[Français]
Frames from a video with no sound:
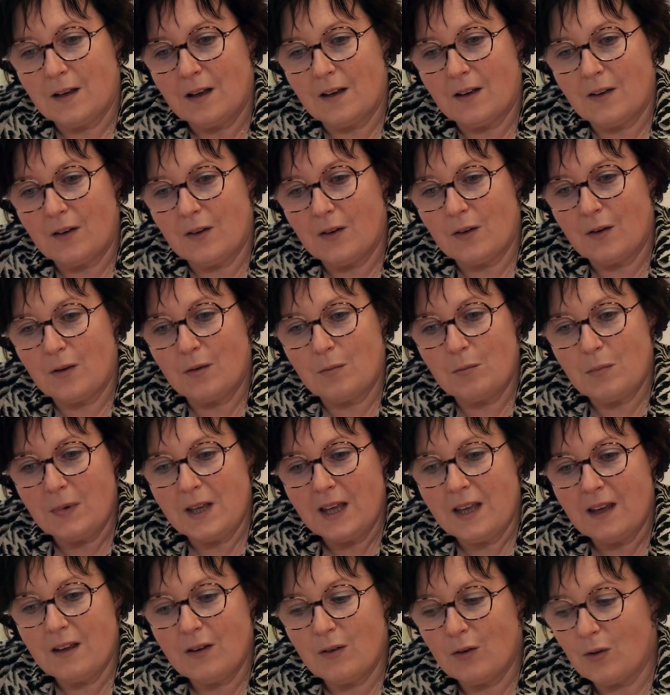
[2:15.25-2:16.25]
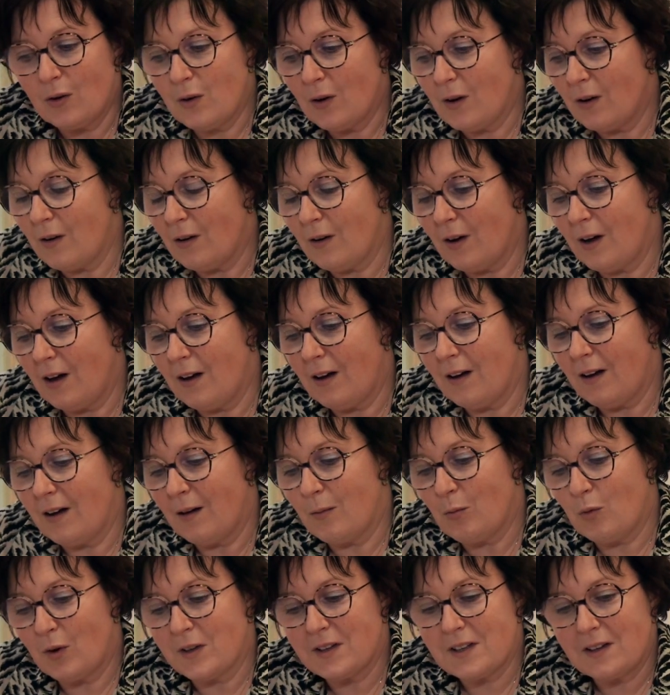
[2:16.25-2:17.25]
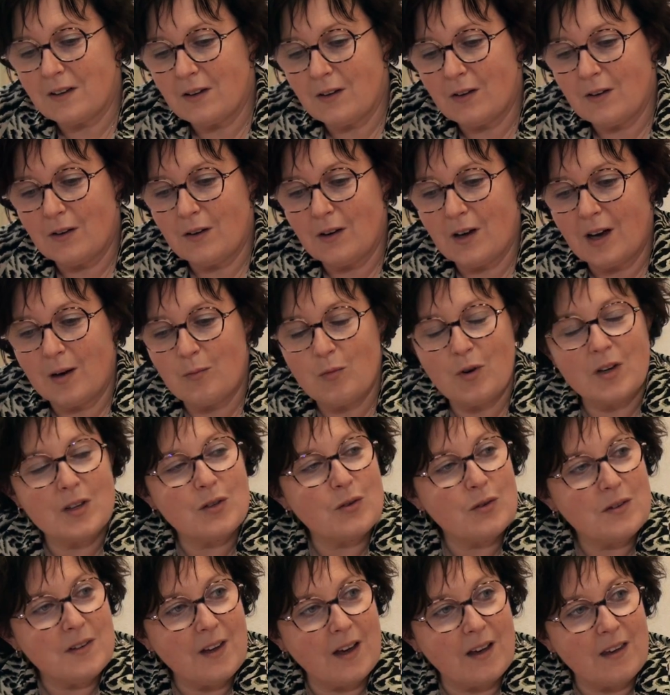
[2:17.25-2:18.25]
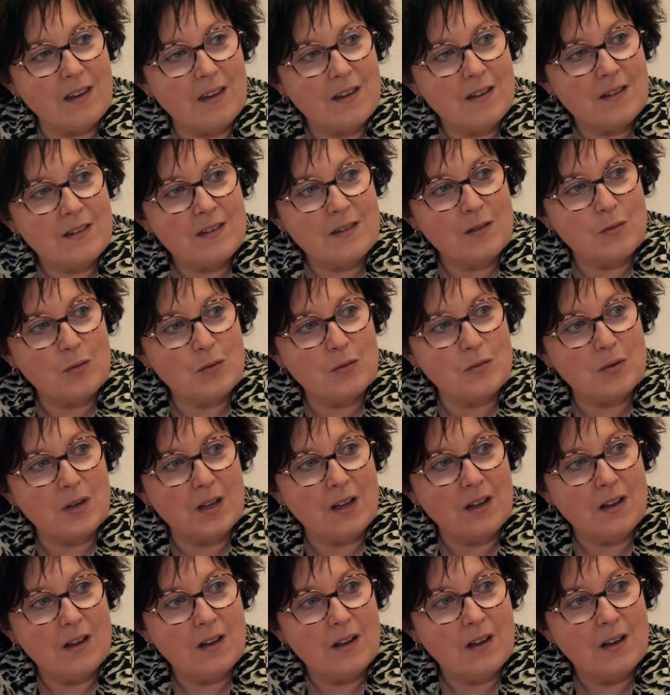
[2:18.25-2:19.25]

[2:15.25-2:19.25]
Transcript: mais à, moindre, à moindre taille, si vous voulez.